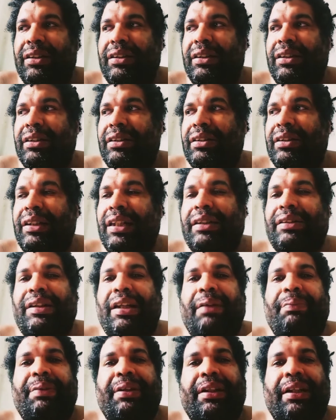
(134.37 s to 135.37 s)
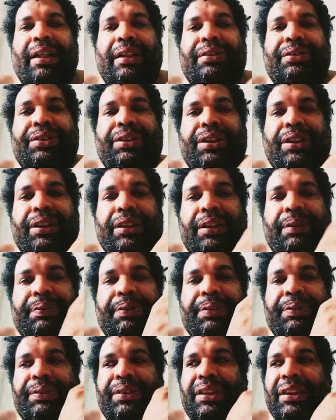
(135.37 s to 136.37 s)
de determinados
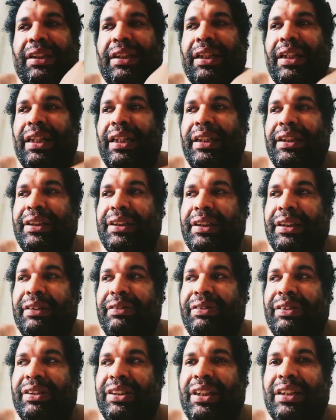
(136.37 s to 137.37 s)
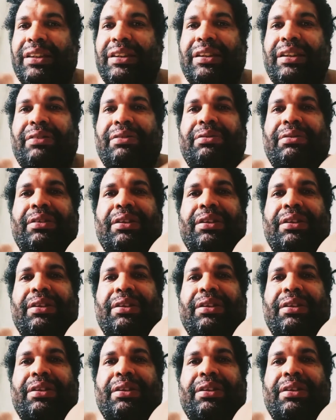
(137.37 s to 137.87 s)
ritmos musicais que já são